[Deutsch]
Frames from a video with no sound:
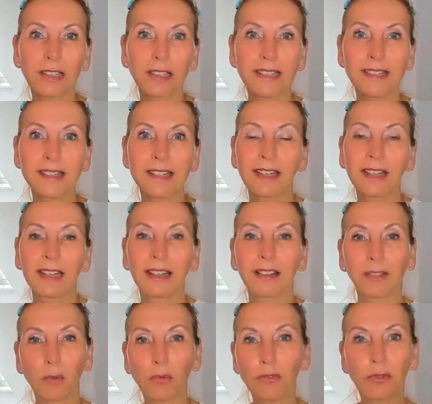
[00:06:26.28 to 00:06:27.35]
Und
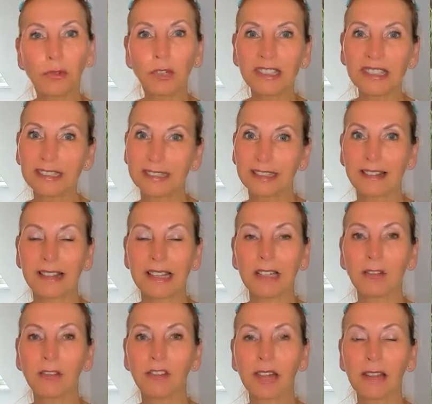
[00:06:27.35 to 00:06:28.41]
so führt dich das
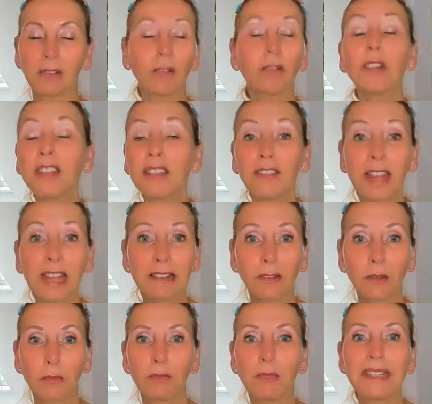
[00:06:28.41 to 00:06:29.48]

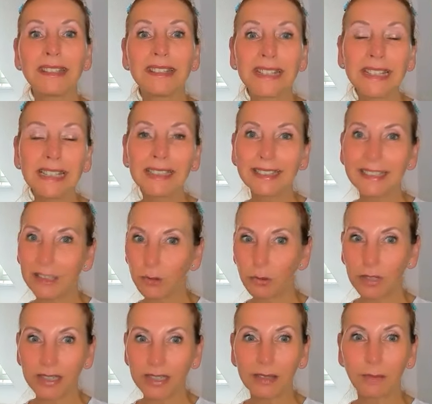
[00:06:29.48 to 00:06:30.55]
Universum mit Dingen, die
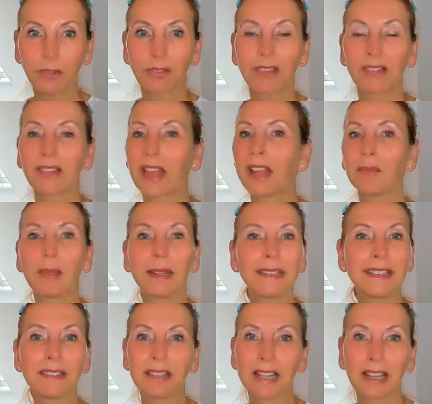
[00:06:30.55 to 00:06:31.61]
du liebst. Das kann
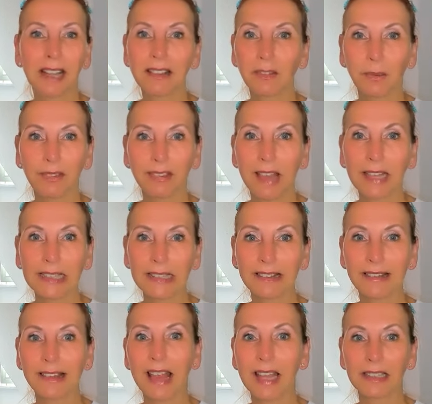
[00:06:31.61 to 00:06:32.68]
bei dir ja ganz was
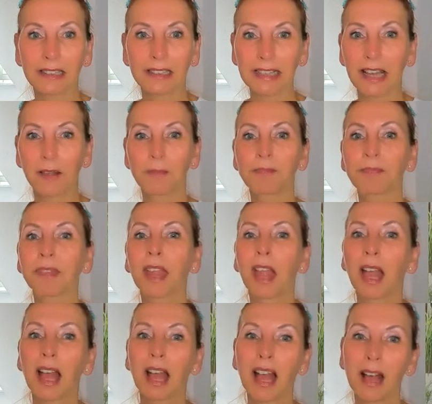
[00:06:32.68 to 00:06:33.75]
anderes sein, ja.
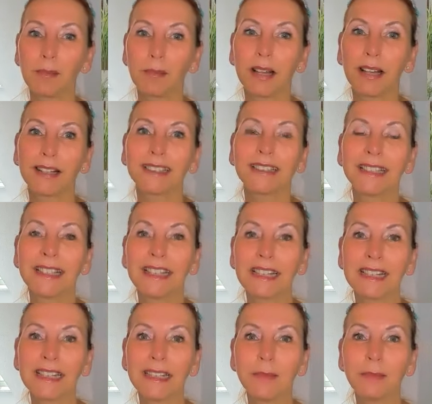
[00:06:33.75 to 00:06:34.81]
Aber
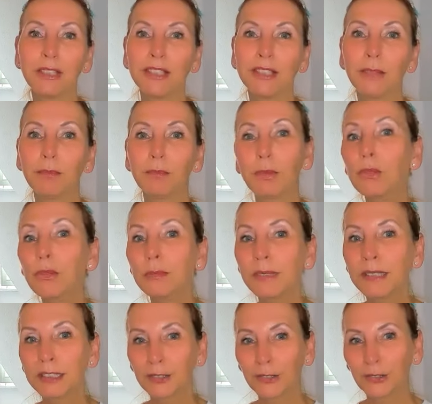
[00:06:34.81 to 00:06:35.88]
ich liebe die
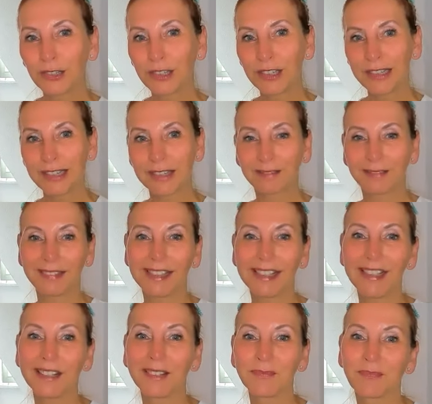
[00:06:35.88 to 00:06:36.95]
Blumen und
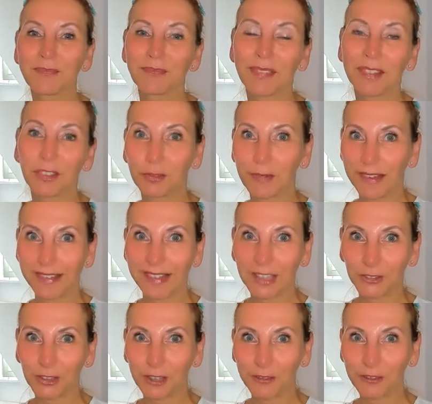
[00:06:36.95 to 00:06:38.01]
die
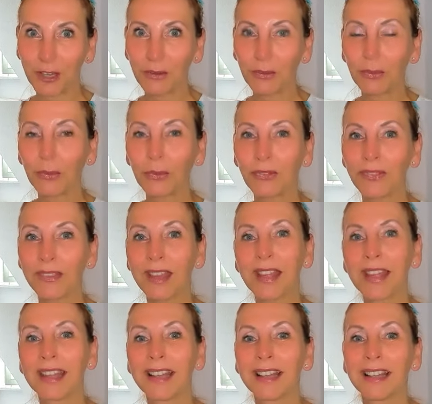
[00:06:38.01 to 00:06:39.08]
Schwesternschaft der Rosen.
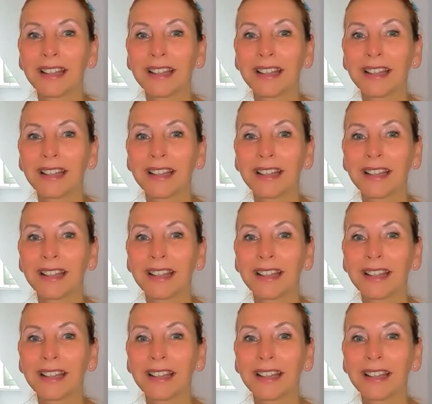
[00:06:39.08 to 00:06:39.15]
